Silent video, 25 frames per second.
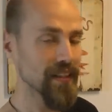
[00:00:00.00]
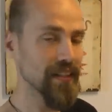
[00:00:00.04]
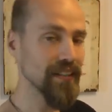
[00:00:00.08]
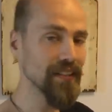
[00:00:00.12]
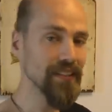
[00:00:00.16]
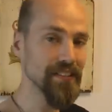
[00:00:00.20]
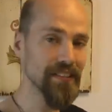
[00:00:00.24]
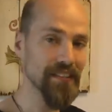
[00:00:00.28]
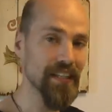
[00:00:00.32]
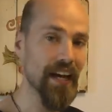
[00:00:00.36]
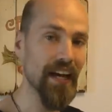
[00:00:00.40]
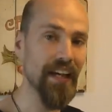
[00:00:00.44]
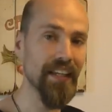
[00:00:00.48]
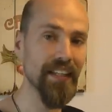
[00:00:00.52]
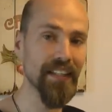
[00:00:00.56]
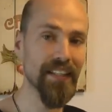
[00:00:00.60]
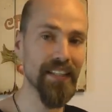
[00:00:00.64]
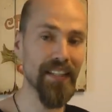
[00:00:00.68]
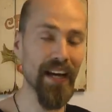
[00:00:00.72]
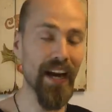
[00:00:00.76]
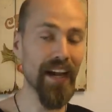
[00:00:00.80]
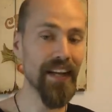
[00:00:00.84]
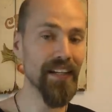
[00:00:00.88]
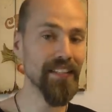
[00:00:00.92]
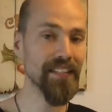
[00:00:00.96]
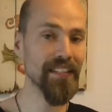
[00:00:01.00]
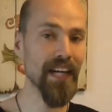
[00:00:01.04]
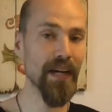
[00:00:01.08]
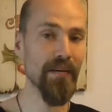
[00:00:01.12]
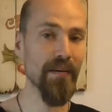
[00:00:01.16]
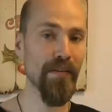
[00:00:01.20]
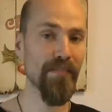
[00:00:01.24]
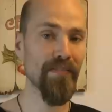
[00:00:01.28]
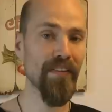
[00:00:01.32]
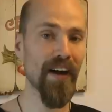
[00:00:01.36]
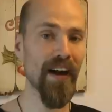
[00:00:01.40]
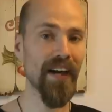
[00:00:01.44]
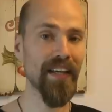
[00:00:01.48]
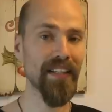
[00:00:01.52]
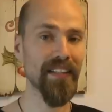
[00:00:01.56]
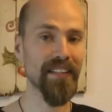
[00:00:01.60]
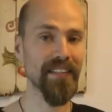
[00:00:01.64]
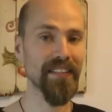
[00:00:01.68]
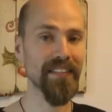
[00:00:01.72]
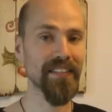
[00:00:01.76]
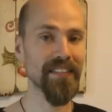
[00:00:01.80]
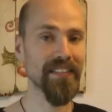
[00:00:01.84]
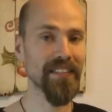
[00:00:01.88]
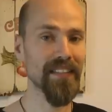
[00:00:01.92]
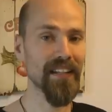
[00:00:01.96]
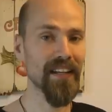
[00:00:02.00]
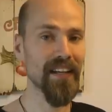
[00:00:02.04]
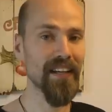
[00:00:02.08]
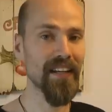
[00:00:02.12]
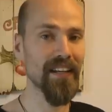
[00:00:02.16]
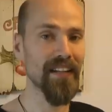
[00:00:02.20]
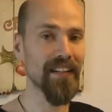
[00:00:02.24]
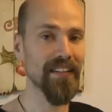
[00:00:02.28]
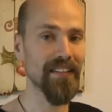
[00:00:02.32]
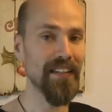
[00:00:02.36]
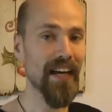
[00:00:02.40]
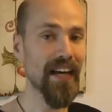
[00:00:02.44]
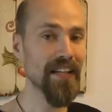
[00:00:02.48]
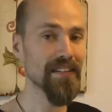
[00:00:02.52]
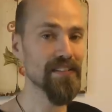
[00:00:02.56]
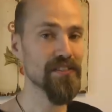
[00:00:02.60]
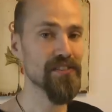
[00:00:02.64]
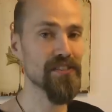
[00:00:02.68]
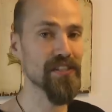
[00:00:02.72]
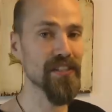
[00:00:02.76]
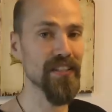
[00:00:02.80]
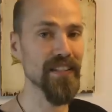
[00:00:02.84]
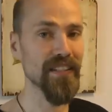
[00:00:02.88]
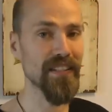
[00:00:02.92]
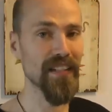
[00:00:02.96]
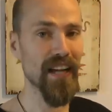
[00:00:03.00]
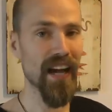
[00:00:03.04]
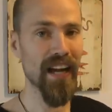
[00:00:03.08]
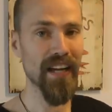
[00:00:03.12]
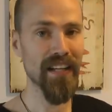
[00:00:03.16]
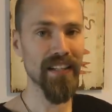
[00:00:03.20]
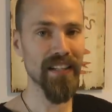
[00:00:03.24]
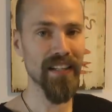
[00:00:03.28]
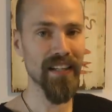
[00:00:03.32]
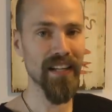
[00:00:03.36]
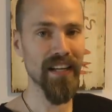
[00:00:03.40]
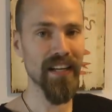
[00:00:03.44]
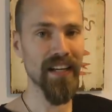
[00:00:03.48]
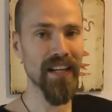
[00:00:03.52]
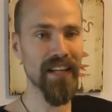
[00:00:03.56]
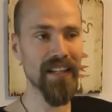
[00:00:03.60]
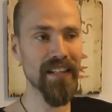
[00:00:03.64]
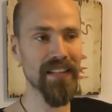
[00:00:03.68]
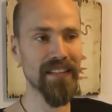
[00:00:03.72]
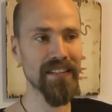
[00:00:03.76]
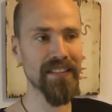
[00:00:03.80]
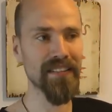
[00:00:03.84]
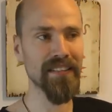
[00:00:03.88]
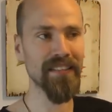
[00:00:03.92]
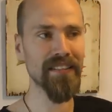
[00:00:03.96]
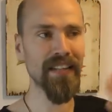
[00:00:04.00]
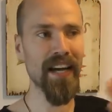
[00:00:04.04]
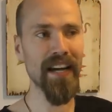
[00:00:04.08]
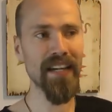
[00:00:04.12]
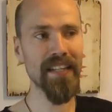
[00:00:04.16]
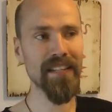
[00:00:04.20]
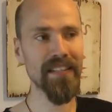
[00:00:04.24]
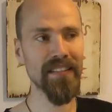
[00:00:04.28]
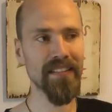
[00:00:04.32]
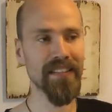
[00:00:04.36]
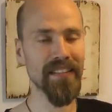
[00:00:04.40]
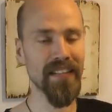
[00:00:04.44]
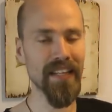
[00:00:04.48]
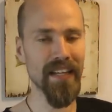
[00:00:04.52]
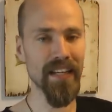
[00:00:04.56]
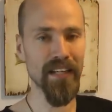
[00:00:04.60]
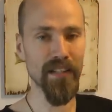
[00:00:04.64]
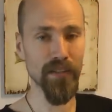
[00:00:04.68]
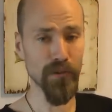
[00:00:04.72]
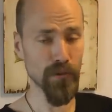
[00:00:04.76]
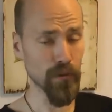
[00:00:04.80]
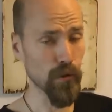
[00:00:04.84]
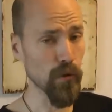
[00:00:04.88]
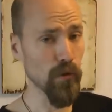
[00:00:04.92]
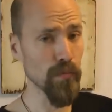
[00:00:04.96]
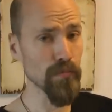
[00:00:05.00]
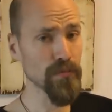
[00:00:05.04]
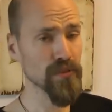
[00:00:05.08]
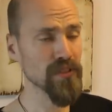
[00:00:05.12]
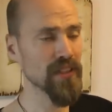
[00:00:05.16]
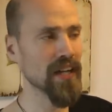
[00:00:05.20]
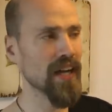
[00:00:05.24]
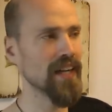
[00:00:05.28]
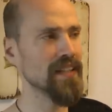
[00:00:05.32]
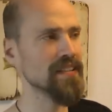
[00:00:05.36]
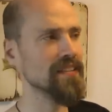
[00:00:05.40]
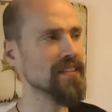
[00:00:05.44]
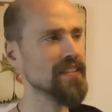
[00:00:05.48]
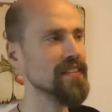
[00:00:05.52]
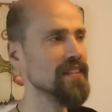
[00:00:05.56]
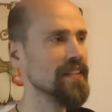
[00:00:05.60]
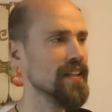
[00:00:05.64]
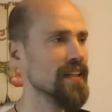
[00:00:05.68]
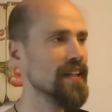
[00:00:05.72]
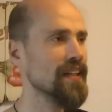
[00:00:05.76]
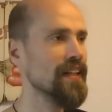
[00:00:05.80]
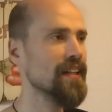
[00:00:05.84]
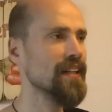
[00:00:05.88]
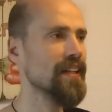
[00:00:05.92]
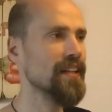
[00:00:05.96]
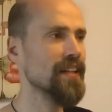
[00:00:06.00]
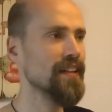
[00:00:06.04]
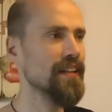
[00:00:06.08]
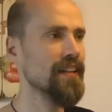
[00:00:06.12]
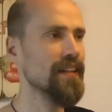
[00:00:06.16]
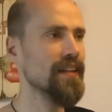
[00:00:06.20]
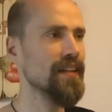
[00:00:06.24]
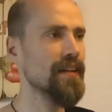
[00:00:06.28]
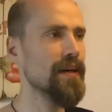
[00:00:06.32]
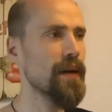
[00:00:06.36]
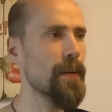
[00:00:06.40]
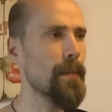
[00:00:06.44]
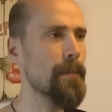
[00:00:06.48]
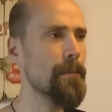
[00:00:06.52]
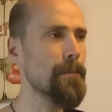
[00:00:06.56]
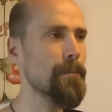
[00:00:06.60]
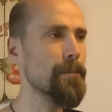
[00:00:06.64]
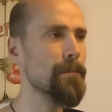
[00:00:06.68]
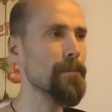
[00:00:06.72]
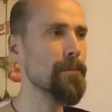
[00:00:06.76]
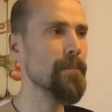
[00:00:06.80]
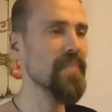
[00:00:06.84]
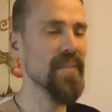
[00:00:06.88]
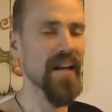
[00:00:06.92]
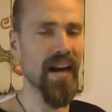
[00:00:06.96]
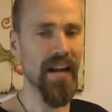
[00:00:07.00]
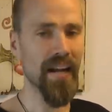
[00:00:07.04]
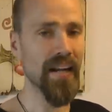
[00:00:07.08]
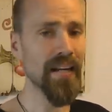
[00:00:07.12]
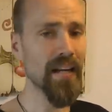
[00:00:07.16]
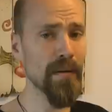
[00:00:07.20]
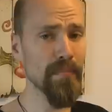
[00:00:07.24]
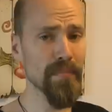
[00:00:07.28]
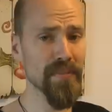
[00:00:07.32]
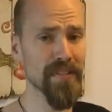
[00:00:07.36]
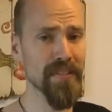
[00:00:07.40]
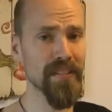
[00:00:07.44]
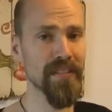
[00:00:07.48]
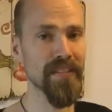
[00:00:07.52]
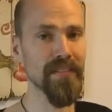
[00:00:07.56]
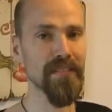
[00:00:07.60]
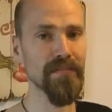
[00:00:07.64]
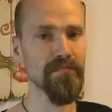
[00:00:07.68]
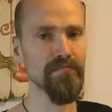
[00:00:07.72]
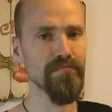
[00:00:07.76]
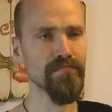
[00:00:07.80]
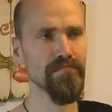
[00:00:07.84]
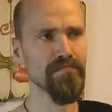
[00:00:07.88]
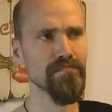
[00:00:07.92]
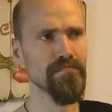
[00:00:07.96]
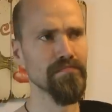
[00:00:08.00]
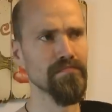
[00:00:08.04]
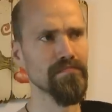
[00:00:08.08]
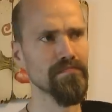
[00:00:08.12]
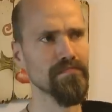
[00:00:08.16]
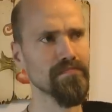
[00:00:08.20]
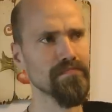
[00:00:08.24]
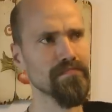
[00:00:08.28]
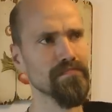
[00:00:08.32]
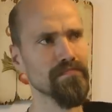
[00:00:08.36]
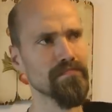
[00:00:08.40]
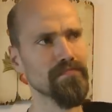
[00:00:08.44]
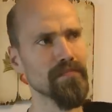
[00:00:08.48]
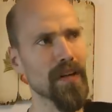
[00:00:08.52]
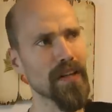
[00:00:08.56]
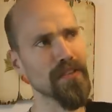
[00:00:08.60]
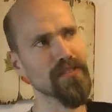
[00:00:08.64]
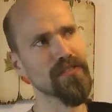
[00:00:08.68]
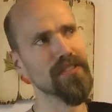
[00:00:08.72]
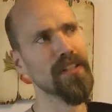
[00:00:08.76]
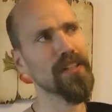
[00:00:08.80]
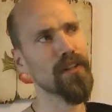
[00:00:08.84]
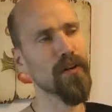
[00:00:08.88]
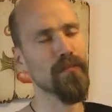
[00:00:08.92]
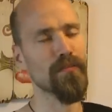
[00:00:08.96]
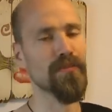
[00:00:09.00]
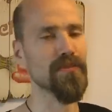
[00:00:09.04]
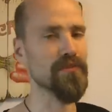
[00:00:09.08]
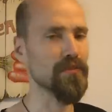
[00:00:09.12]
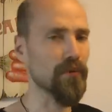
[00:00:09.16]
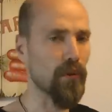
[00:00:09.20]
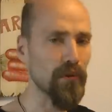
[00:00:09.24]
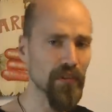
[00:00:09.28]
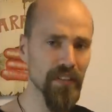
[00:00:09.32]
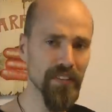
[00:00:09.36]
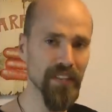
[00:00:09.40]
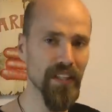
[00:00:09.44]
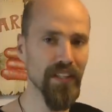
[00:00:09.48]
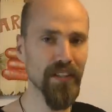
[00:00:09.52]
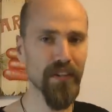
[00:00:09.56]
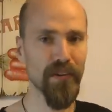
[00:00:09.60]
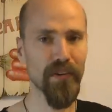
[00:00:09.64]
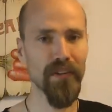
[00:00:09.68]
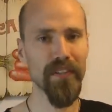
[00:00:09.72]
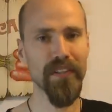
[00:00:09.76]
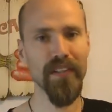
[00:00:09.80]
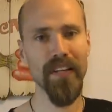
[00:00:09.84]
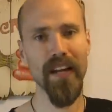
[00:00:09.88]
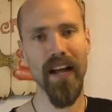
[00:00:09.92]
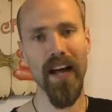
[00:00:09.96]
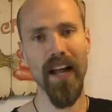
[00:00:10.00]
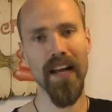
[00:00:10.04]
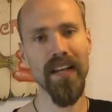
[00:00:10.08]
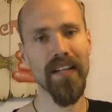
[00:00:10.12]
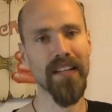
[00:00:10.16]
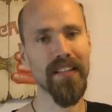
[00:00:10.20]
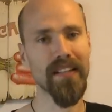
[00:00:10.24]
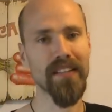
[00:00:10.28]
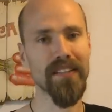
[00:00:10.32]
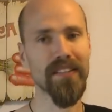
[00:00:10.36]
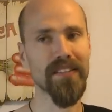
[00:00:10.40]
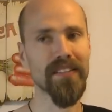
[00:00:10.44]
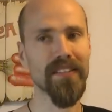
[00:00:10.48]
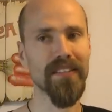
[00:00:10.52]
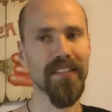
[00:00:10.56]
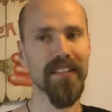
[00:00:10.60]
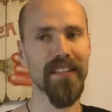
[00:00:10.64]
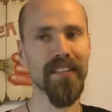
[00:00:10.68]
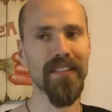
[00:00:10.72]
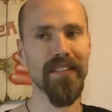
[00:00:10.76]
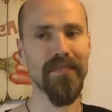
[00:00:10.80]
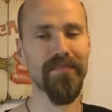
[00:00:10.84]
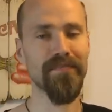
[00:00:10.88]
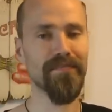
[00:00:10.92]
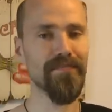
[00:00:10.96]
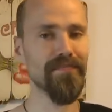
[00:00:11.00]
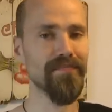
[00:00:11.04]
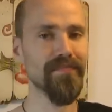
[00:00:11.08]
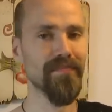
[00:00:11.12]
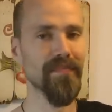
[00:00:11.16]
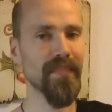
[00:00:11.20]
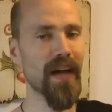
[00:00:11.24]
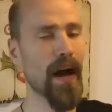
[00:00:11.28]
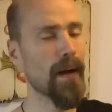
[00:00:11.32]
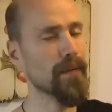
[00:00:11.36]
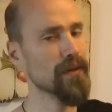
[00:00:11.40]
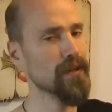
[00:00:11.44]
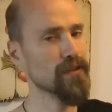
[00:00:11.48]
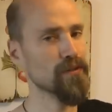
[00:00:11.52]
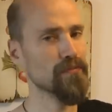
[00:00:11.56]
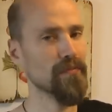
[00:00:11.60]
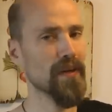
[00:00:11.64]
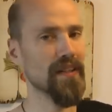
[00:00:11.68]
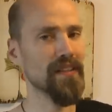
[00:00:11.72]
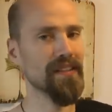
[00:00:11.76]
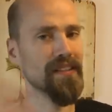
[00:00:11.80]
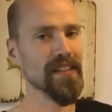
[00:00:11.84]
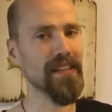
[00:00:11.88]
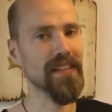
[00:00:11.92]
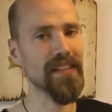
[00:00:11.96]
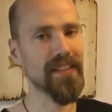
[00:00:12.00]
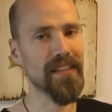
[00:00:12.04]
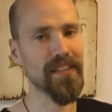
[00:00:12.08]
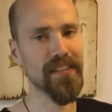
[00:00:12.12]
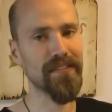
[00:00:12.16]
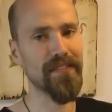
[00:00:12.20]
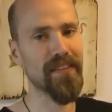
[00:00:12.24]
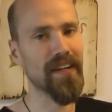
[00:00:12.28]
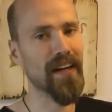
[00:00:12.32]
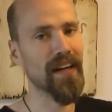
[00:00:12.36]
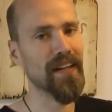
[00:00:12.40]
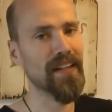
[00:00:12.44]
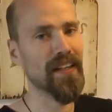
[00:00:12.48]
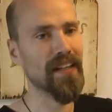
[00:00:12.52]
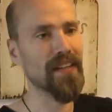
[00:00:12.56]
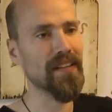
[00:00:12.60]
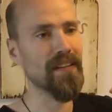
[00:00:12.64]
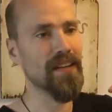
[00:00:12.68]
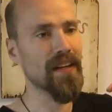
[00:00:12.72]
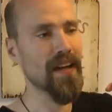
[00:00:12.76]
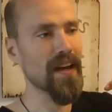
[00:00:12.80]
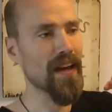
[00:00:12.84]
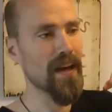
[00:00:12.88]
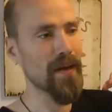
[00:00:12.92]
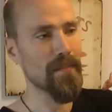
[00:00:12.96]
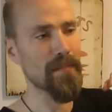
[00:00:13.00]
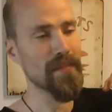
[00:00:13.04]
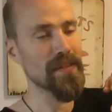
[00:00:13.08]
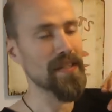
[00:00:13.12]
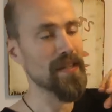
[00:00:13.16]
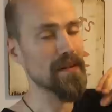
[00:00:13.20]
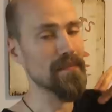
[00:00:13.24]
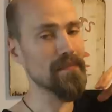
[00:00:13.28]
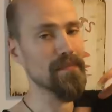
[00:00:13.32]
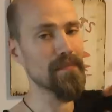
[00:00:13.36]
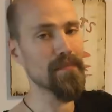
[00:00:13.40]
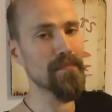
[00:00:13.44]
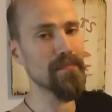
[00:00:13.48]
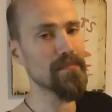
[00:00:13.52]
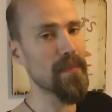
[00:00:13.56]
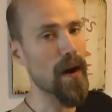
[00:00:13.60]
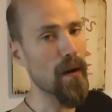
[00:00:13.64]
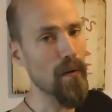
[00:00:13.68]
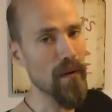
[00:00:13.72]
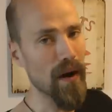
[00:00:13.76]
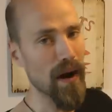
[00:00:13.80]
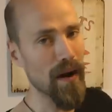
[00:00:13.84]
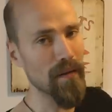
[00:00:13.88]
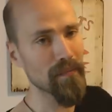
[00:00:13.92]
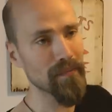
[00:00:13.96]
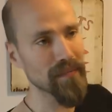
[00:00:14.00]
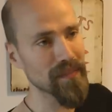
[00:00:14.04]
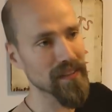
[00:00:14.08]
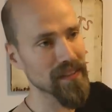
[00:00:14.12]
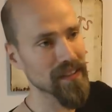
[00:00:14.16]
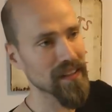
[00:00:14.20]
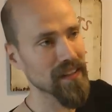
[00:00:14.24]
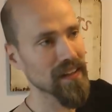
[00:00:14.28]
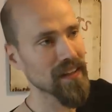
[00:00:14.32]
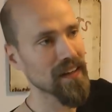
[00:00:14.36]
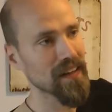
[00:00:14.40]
Ist ein kleines, aber feines Nasenschild an der Seite der Grubenstraße. Ähm, ja, leider ein bisschen, also es hätte auch ein bisschen größer sein können, allerdings ähm, habe ich ja schon mal erzählt, das wäre dann mit dem Bauamt,